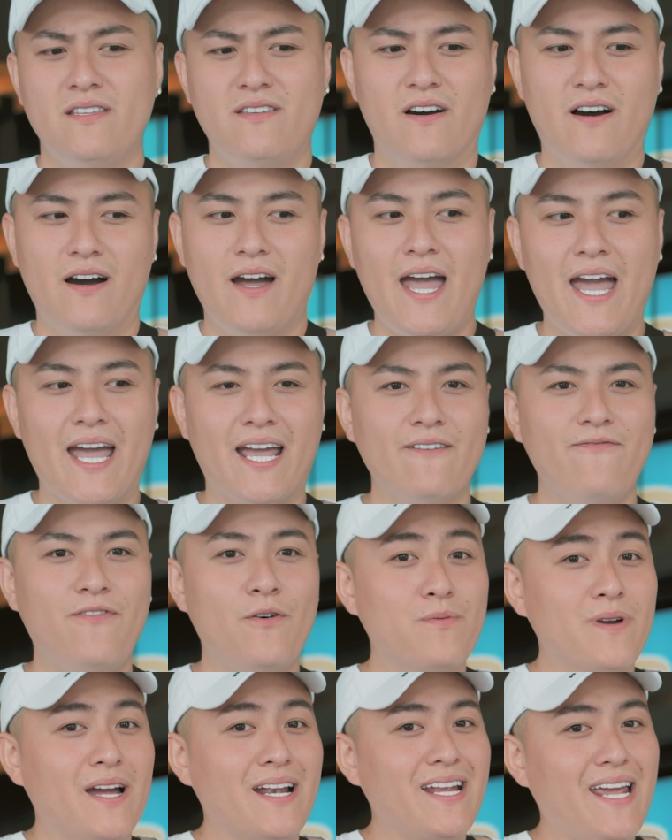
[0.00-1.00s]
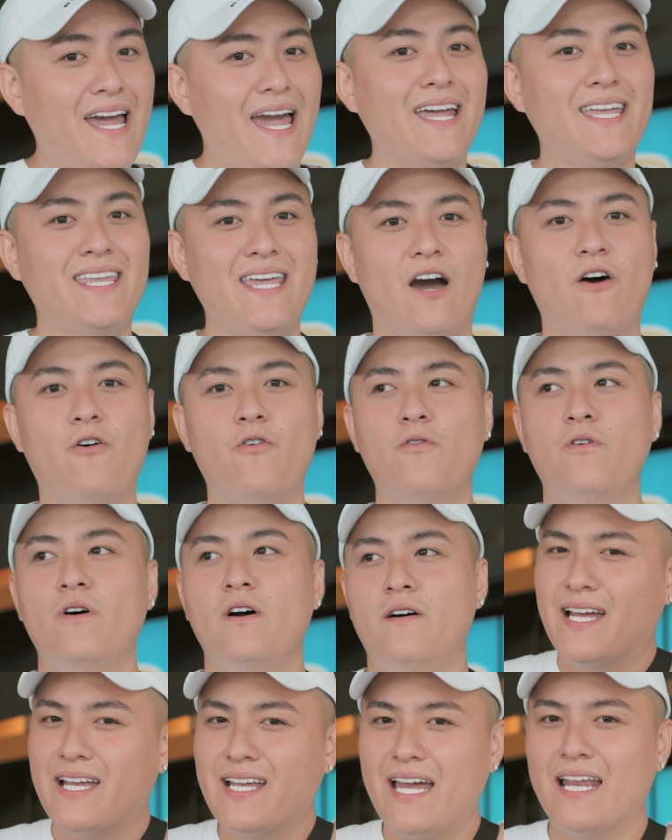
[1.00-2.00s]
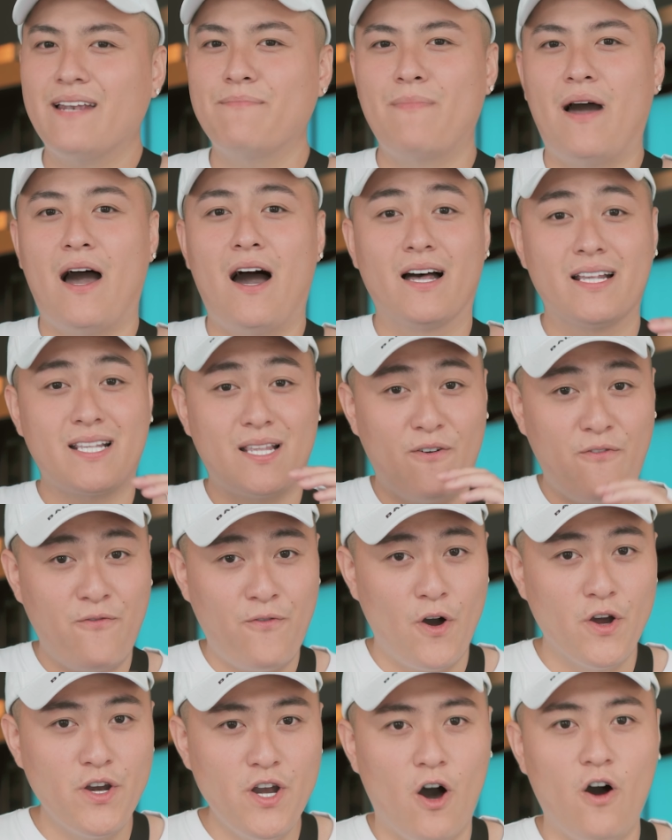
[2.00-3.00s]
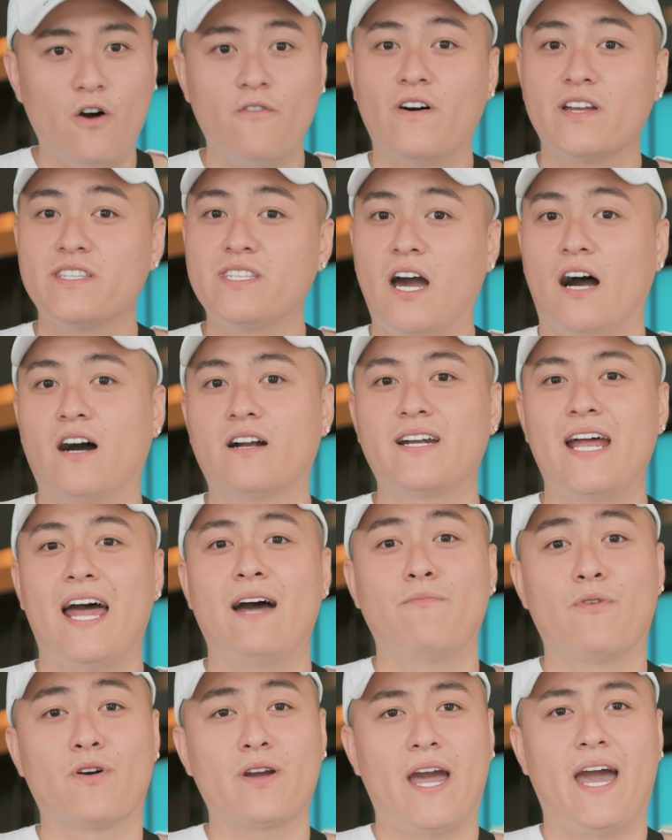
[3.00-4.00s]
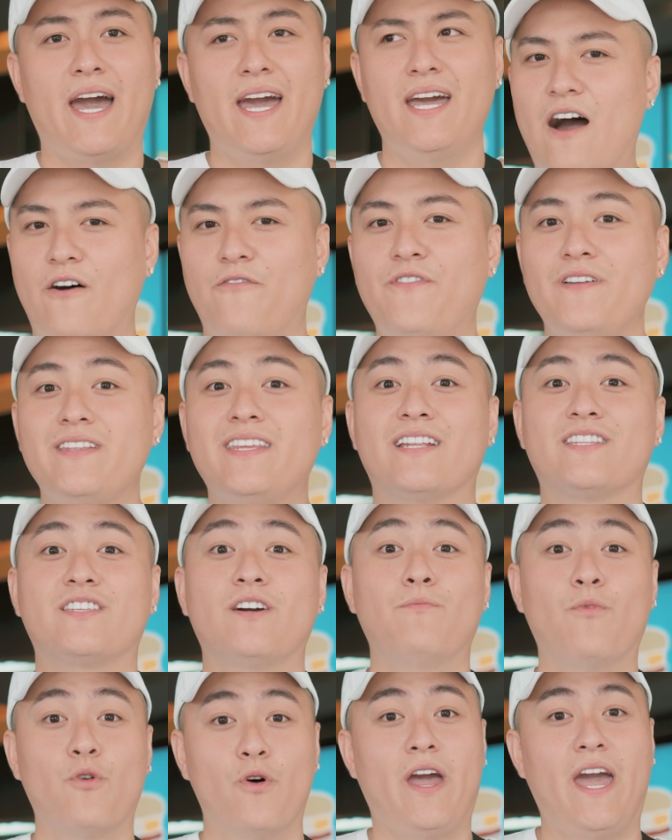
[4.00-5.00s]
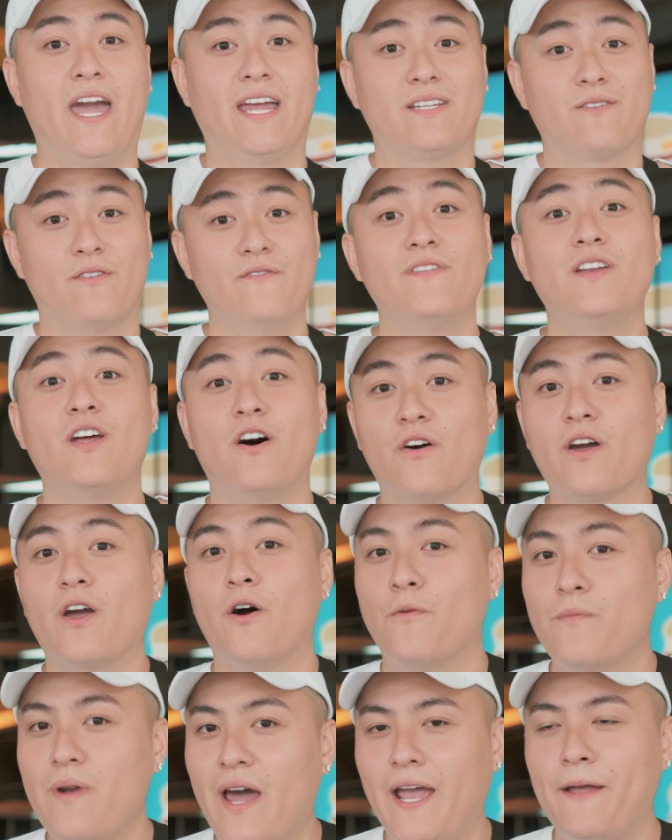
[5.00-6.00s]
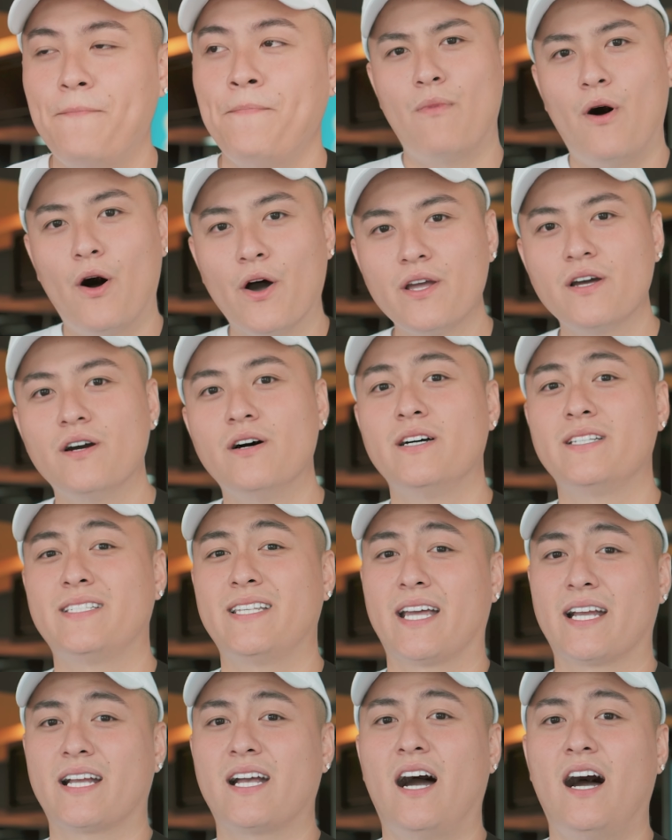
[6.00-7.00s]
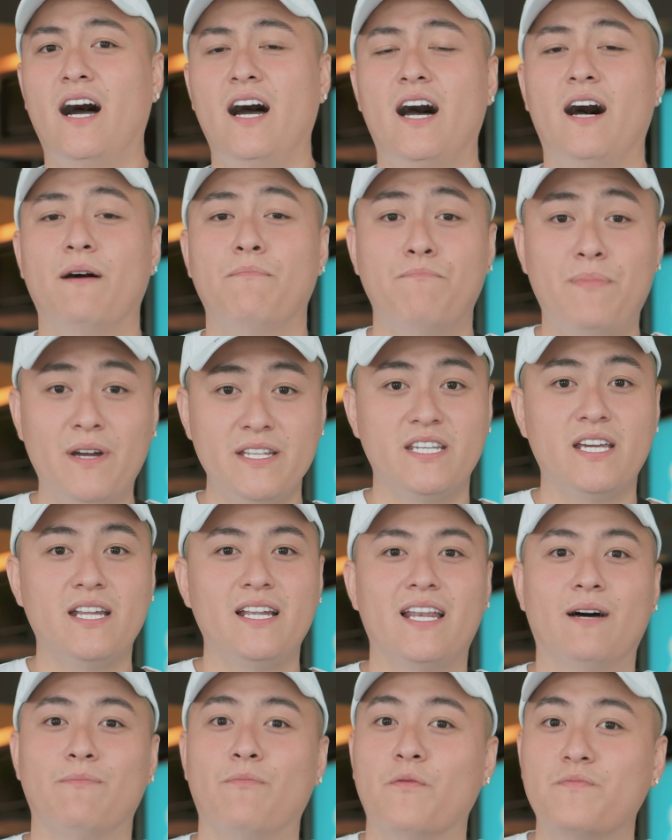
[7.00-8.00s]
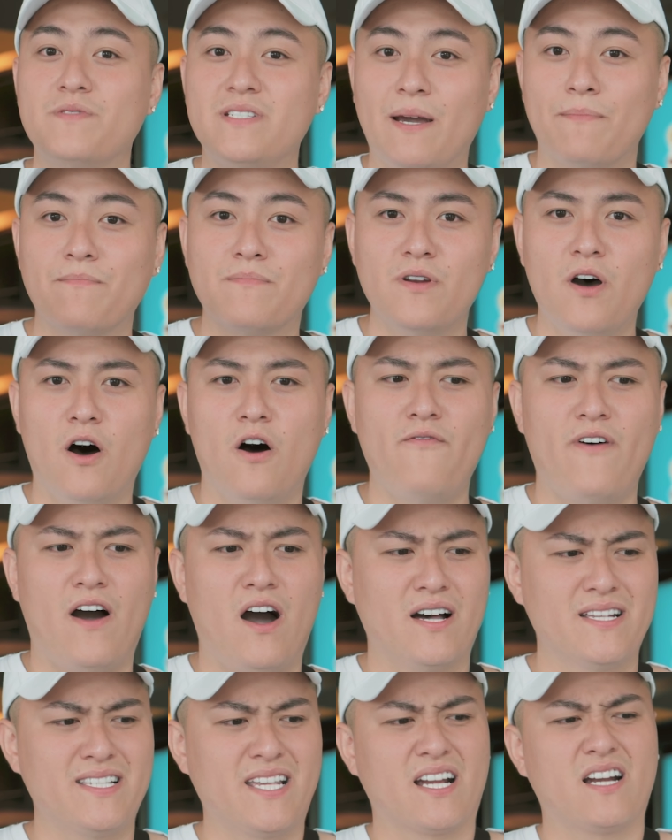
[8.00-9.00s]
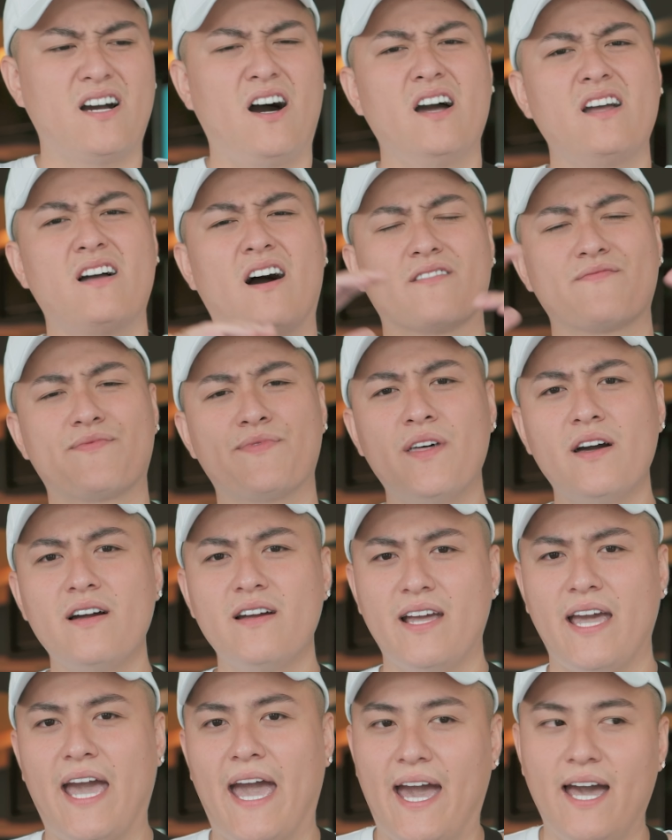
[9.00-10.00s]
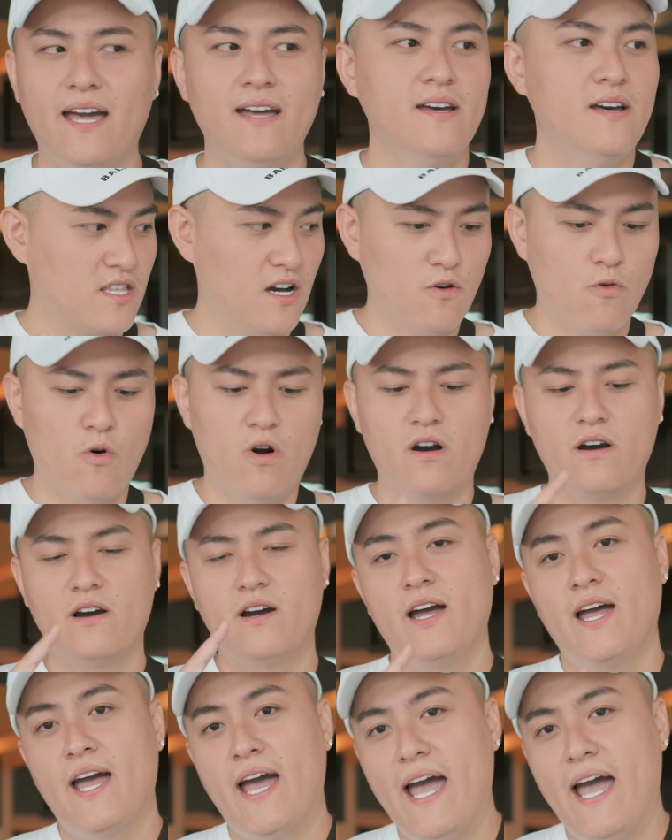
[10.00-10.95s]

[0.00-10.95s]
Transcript: giữa hai cái phong cách khác nhau, cái cách mà họ sẽ phối đồ và chọn ra một cái outfit dành cho mùa hè trong cái video ngày hôm nay. Mỗi người sẽ có budget là một trăm đô và họ sẽ gói gọn tất cả từ quần,